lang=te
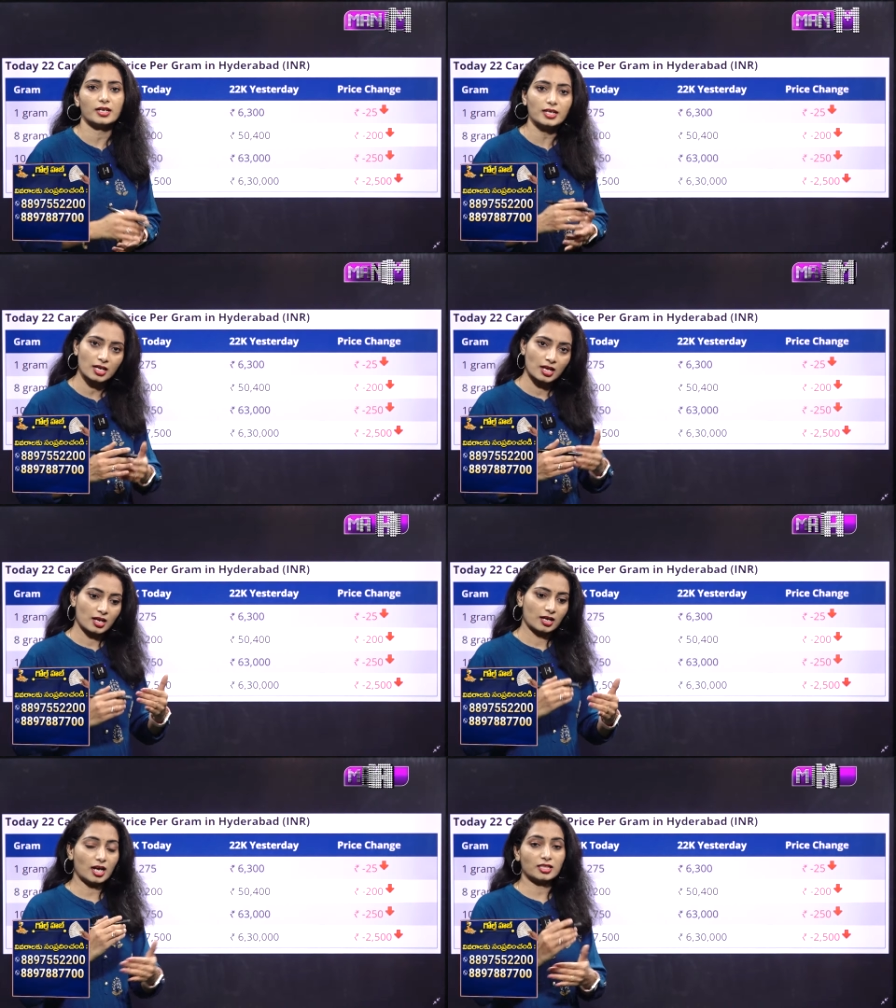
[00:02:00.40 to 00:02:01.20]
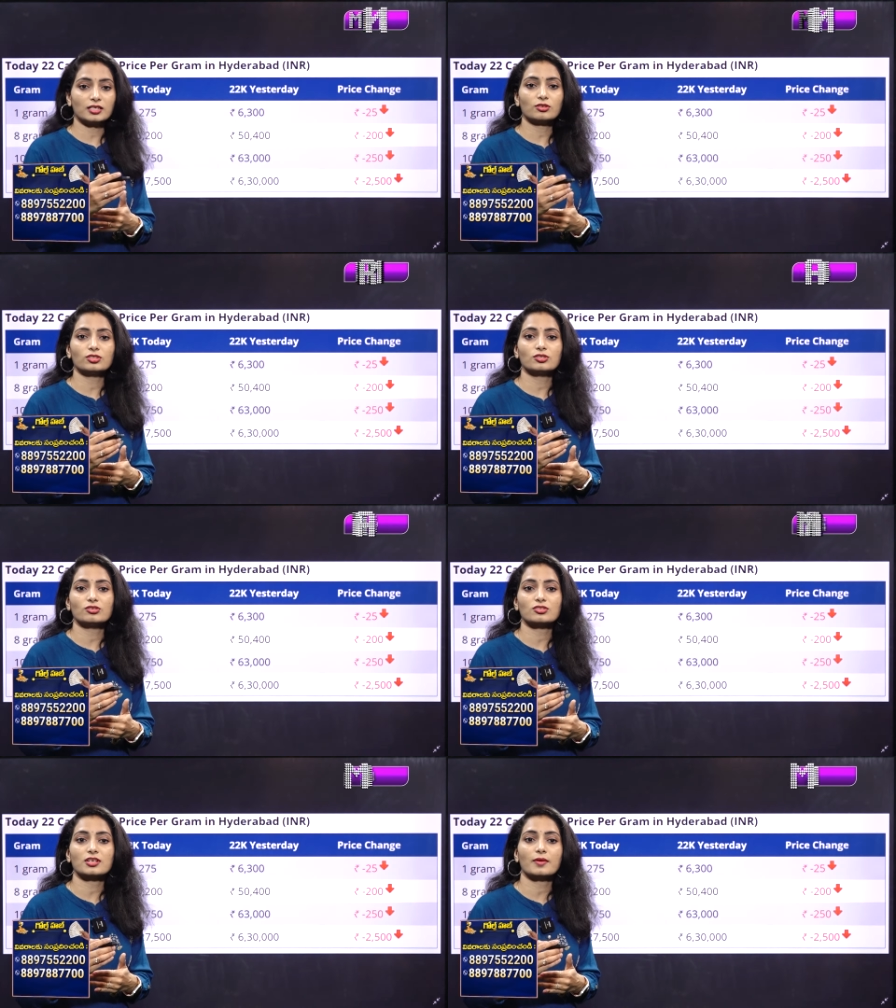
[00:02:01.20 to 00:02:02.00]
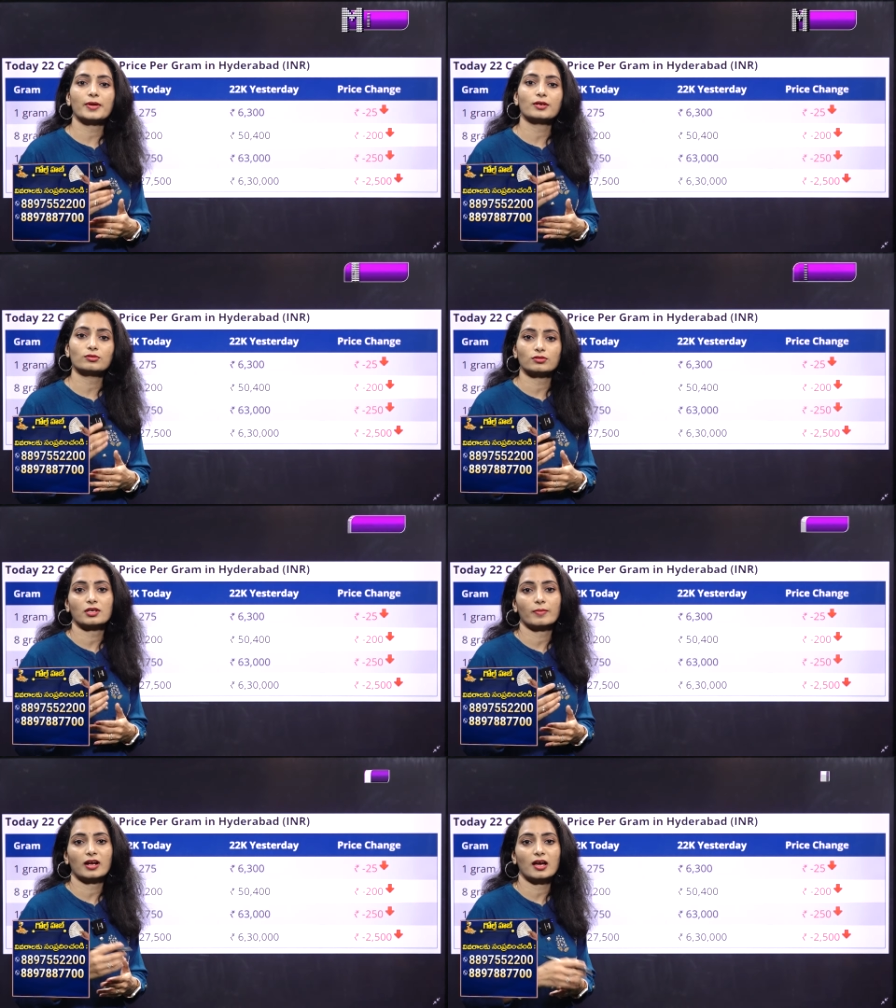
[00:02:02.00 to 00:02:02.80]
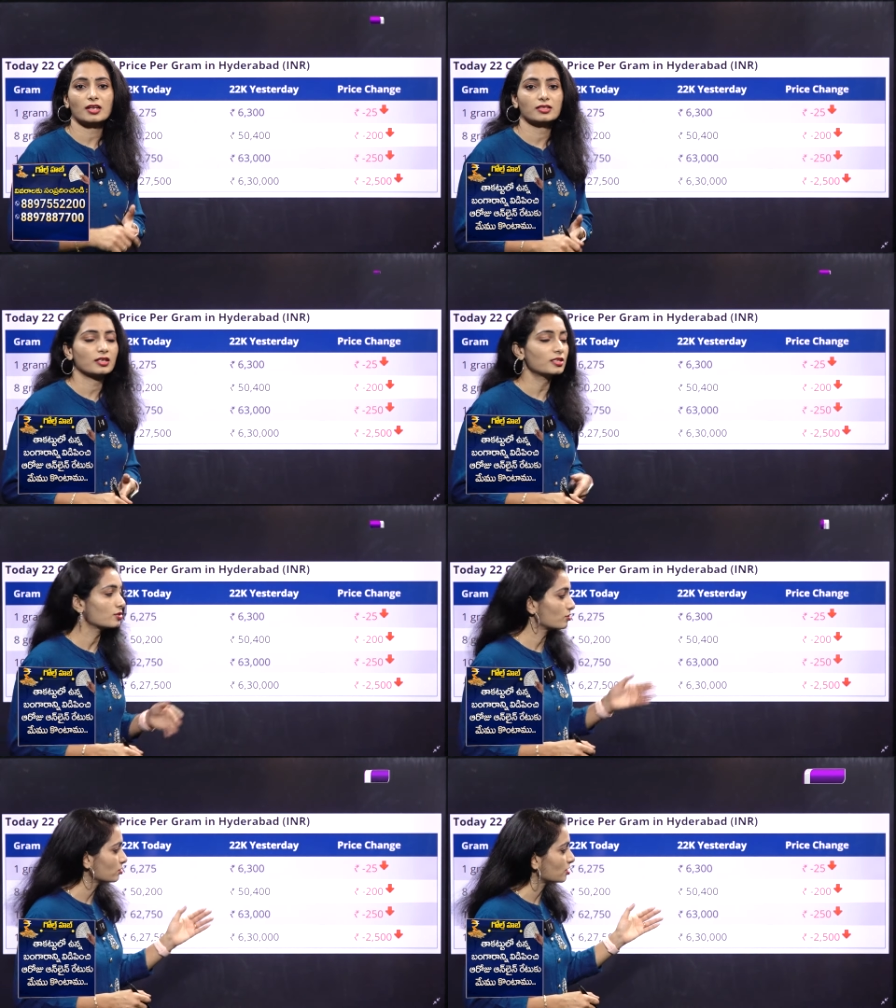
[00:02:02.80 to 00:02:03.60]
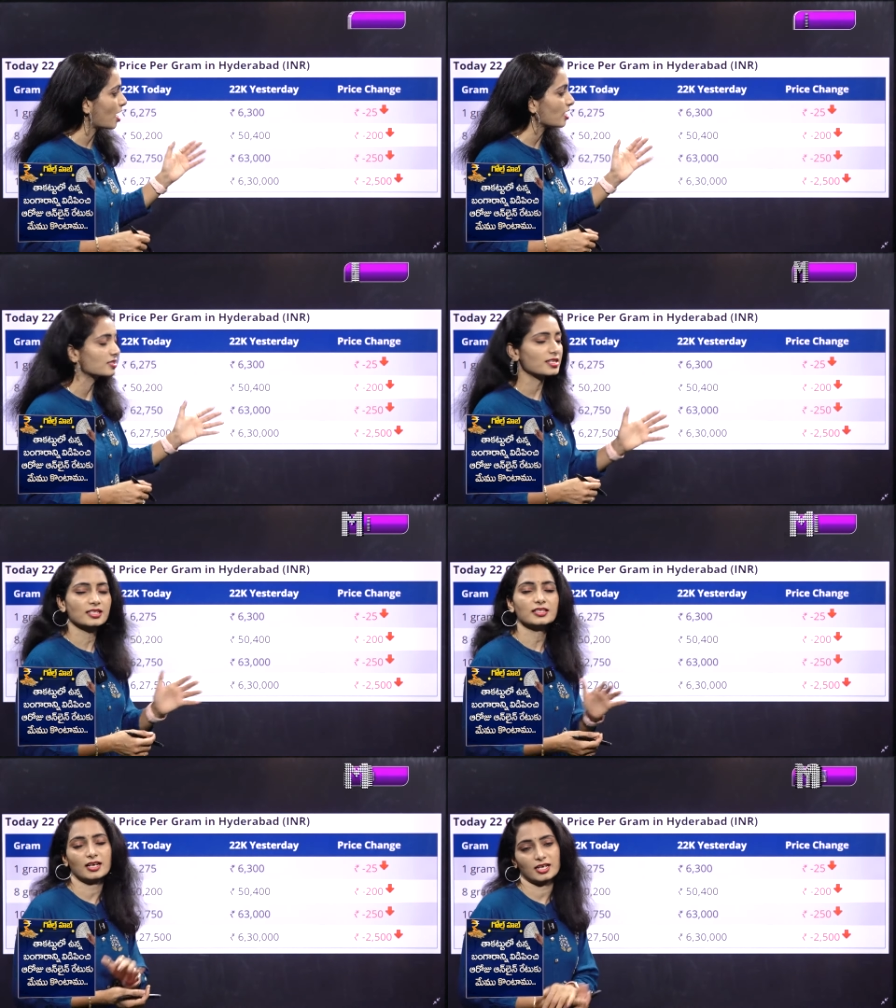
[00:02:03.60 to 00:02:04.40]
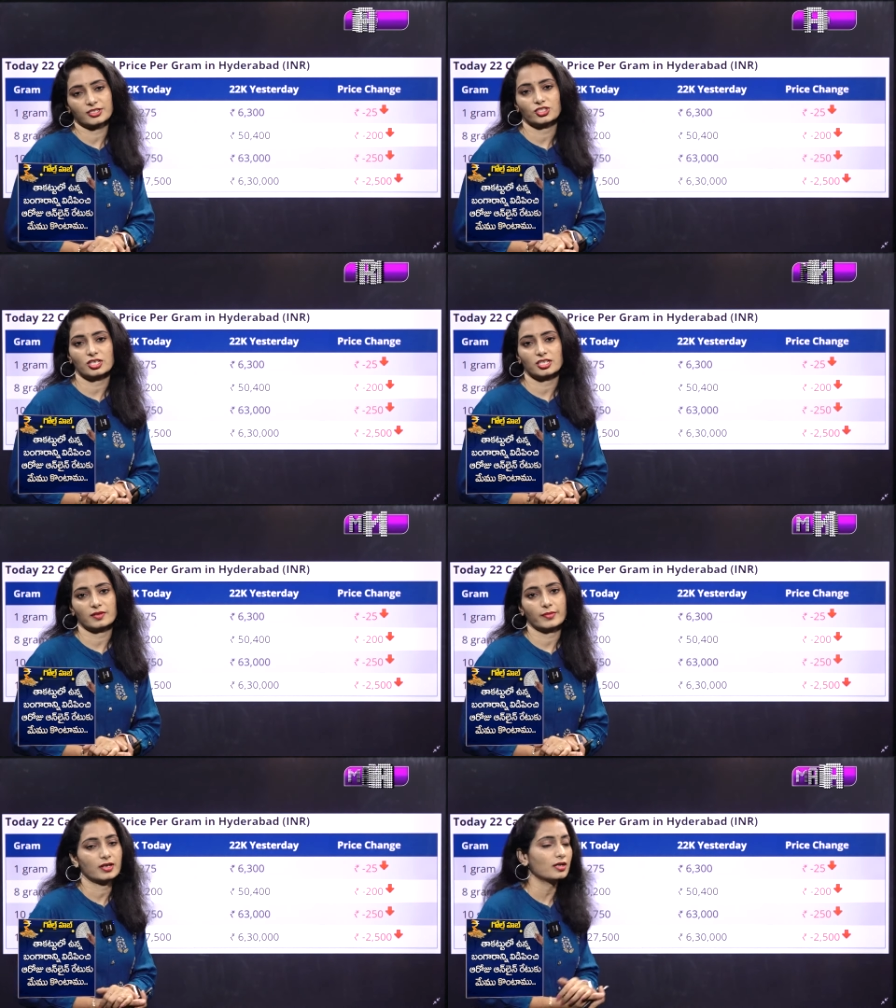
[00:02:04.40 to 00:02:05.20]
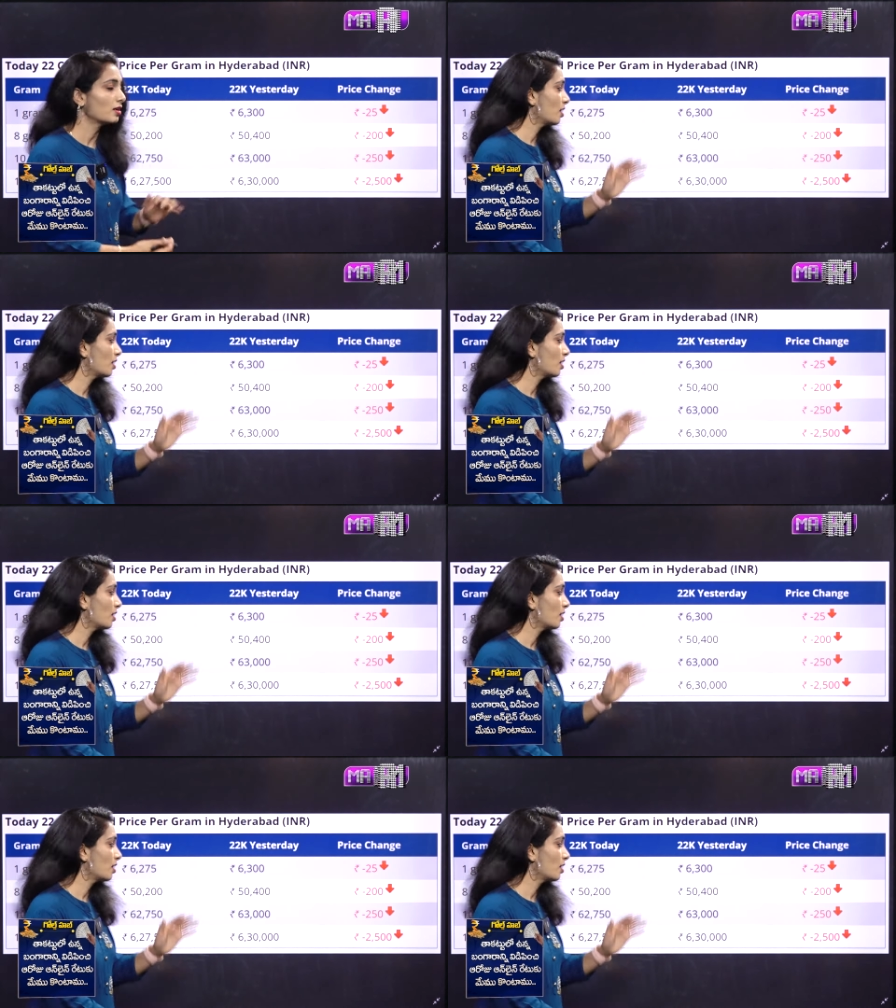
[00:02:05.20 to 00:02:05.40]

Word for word: అంటే గత కొద్ది రోజులుగా పెరుగుతున్న బంగారం ధరలు ఈరోజు కాస్త అయితే తగ్గడం జరిగిందనమాట